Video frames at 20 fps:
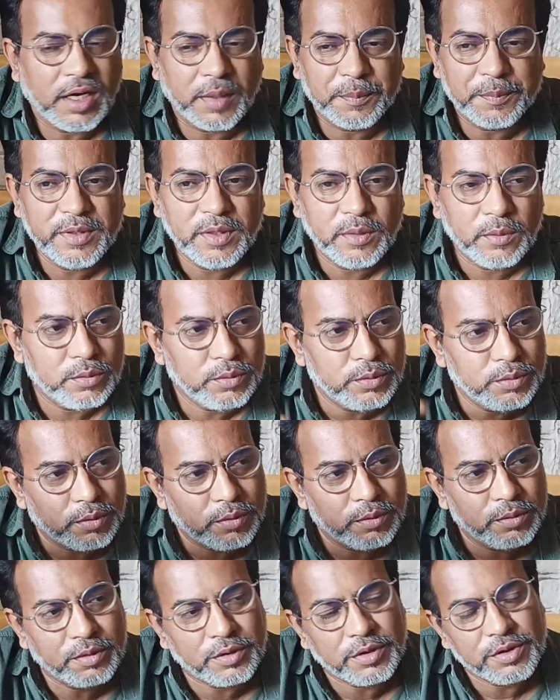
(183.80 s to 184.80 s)
ছাপিয়ে অন্য
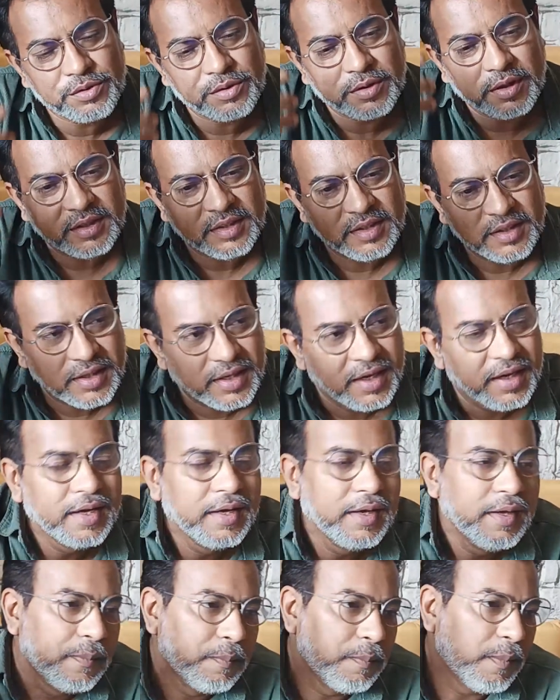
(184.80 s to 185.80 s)
কোনো কিছুকে দিয়ে
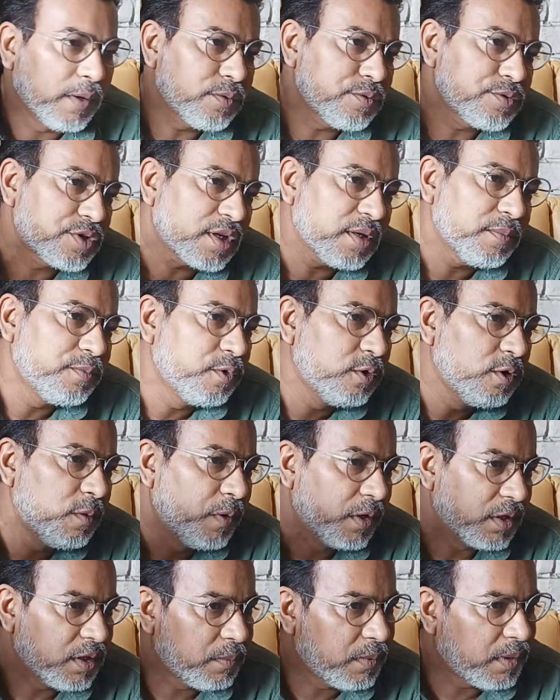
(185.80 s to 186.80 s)
মানুষকে ভুল
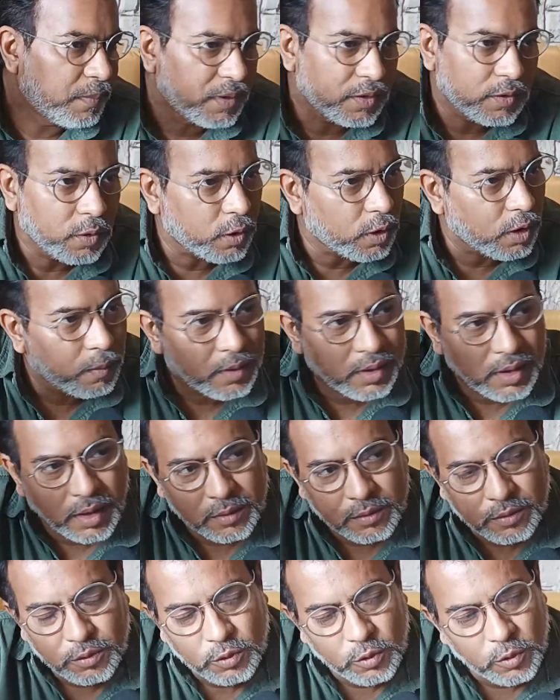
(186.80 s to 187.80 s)
বাজাবার বা ঠকাবার
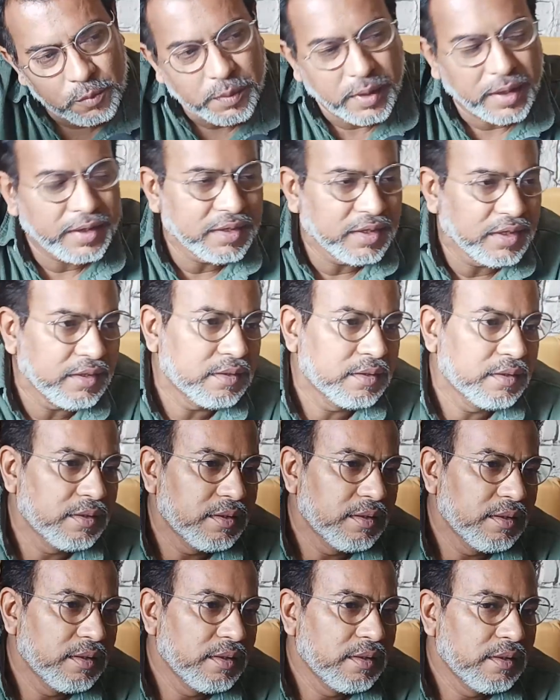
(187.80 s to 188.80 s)
আর কোনো উপায় নেই
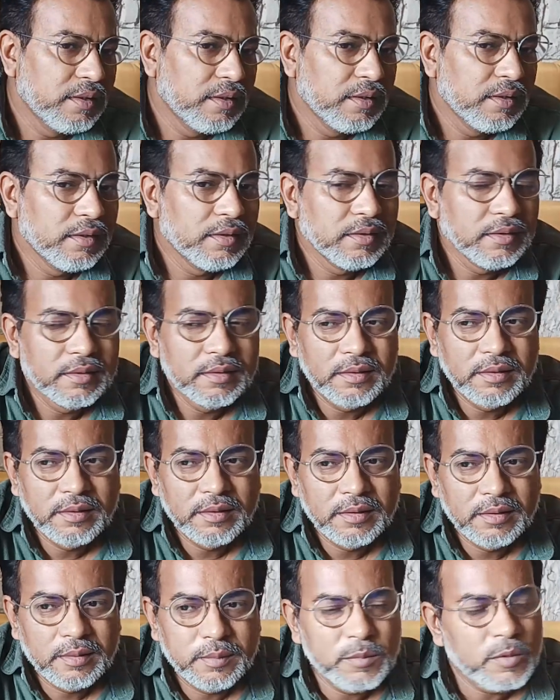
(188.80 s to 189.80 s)

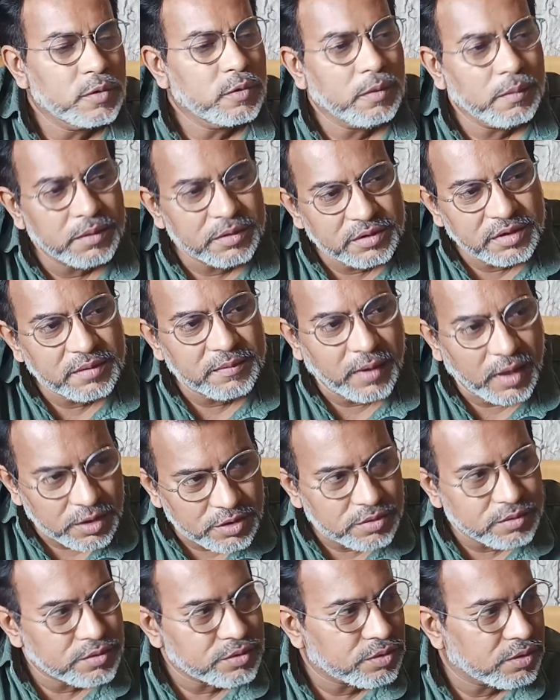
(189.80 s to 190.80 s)
মুখ্যমন্ত্রীর
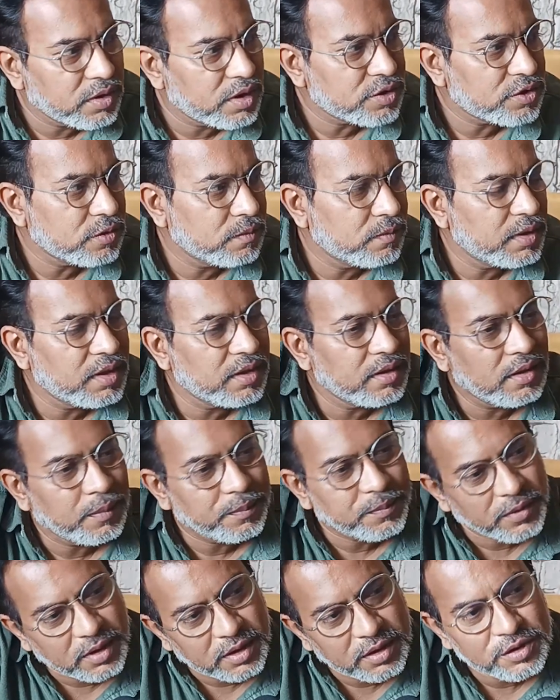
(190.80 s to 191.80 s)
ভাষণ শোনার সময়
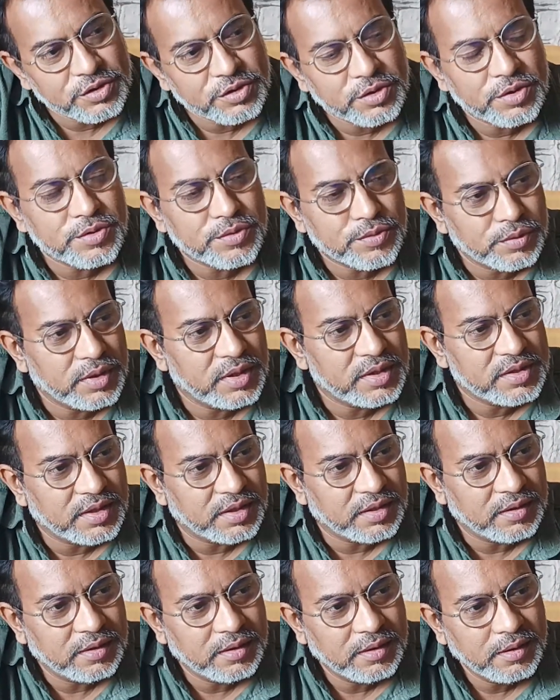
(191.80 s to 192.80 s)
আপনারা নিশ্চয়ই
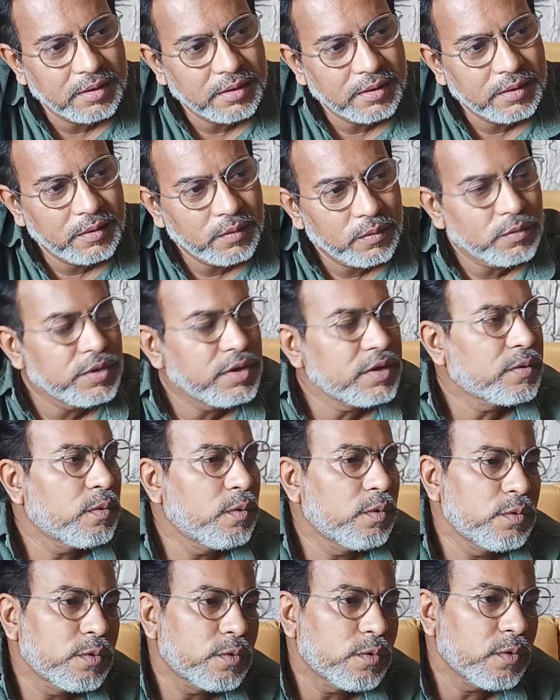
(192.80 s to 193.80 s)
শুনেছেন উনি
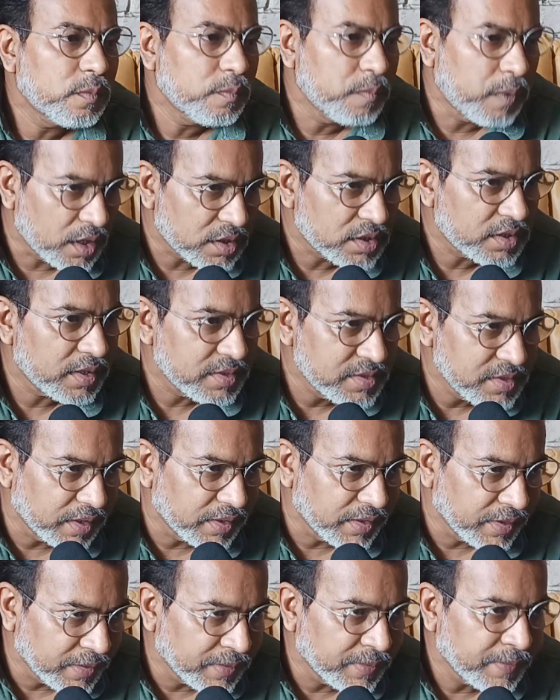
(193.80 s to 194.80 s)
কোন কোন ভাষা
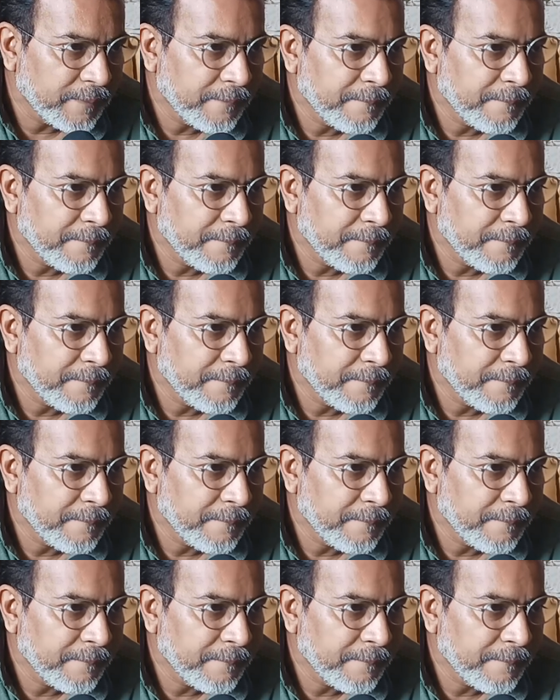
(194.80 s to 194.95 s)
জানেন